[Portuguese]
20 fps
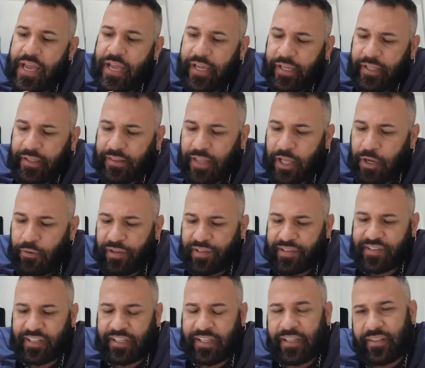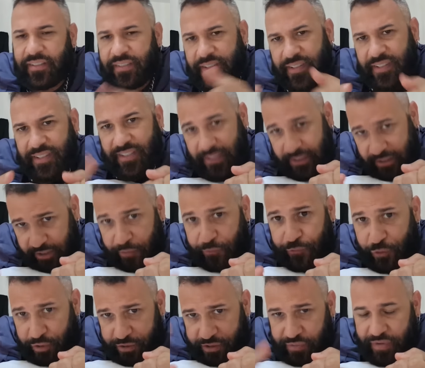Então, assim, se
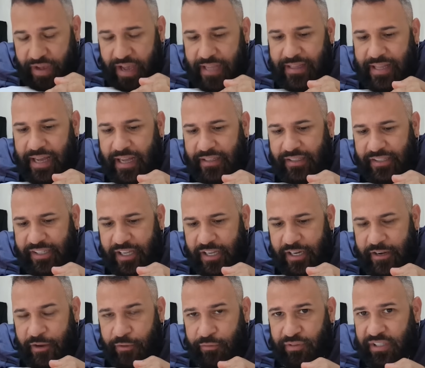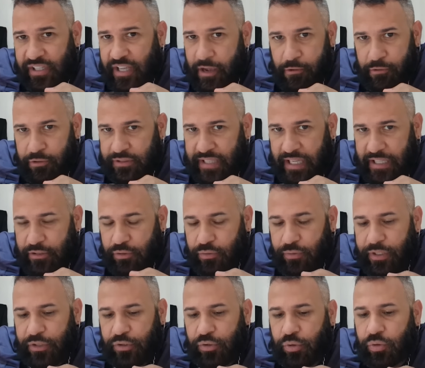fosse verdade que ele não tinha contato
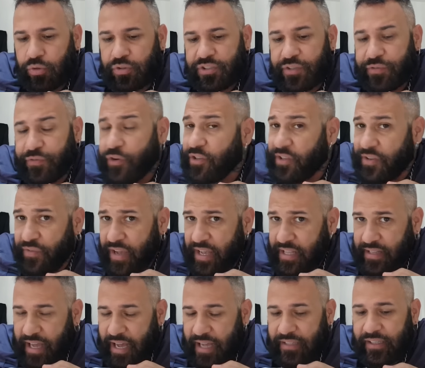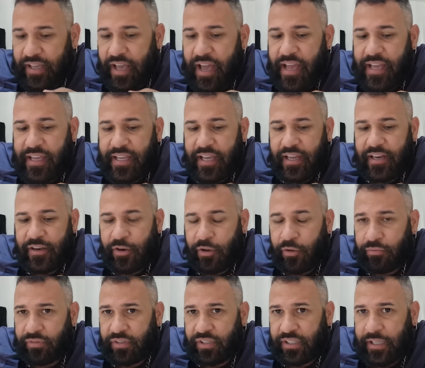com Edu, se fosse verdade que ele
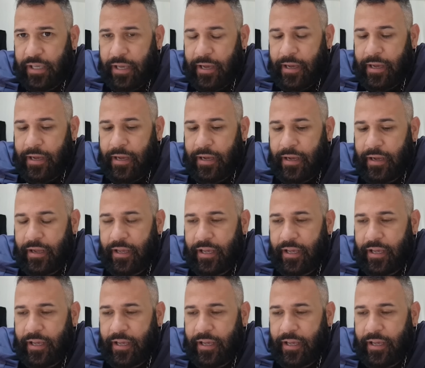não tinha.